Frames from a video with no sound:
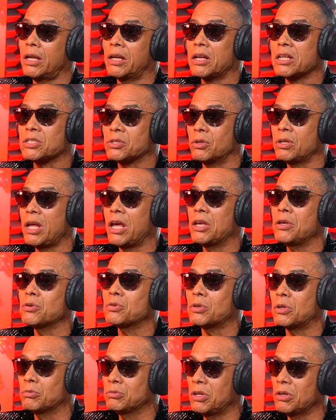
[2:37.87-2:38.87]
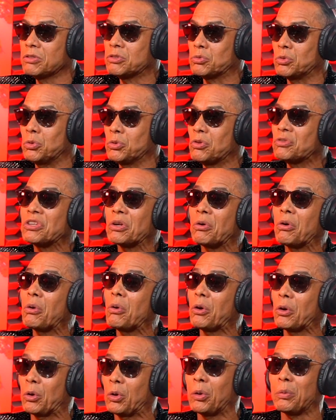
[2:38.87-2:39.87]
regresión a ellos, un estudio
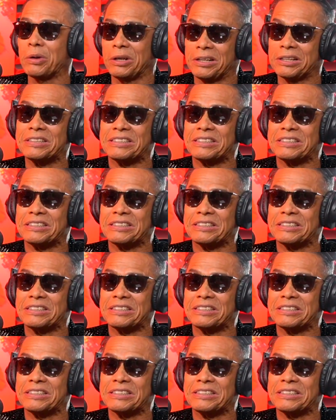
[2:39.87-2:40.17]
psicológico, ver